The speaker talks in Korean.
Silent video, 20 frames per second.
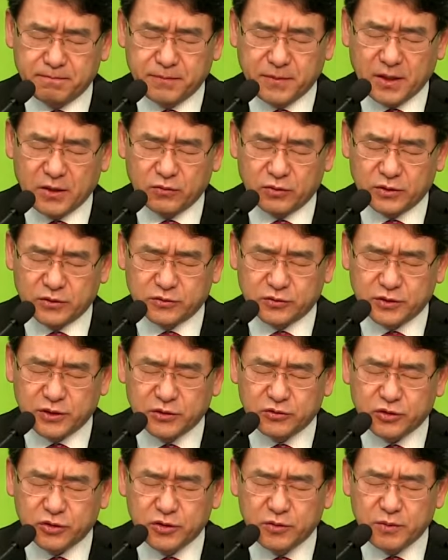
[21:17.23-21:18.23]
우리 주
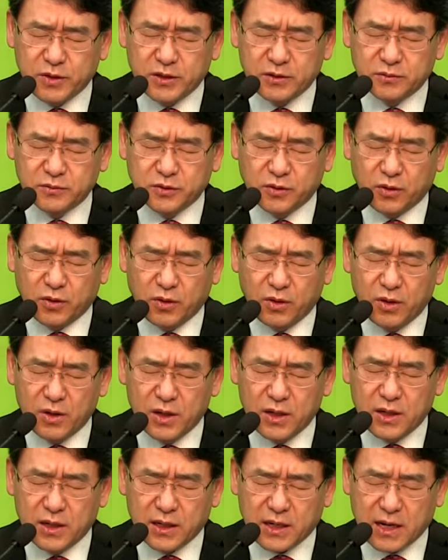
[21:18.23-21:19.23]
예수님의 이름으로
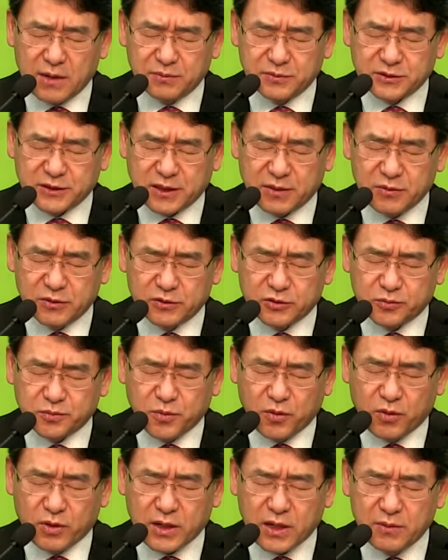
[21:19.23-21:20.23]
감사하며
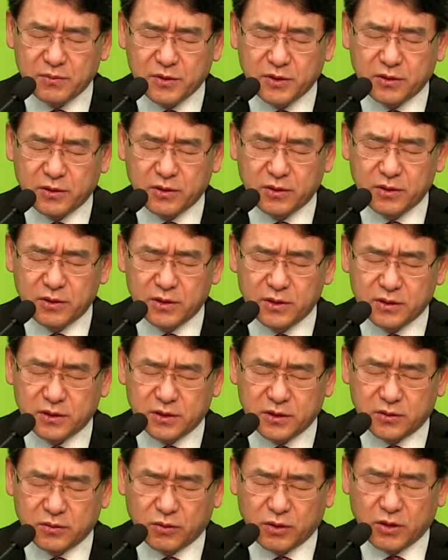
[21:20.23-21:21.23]
축복하며
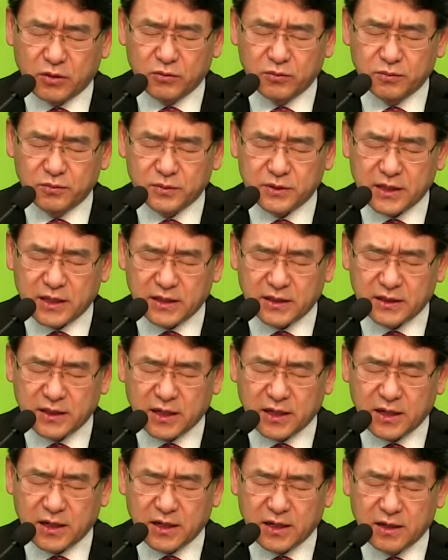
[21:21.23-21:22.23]

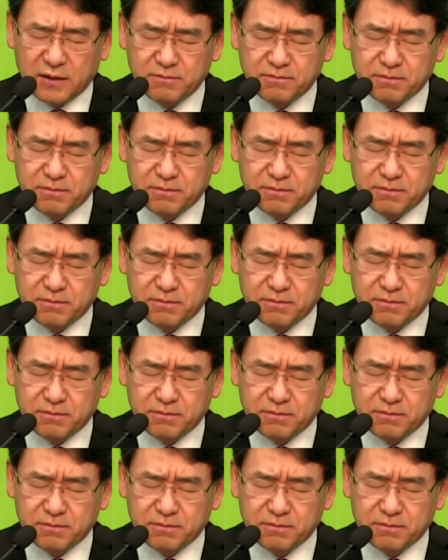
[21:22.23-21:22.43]
기도하옵나이다.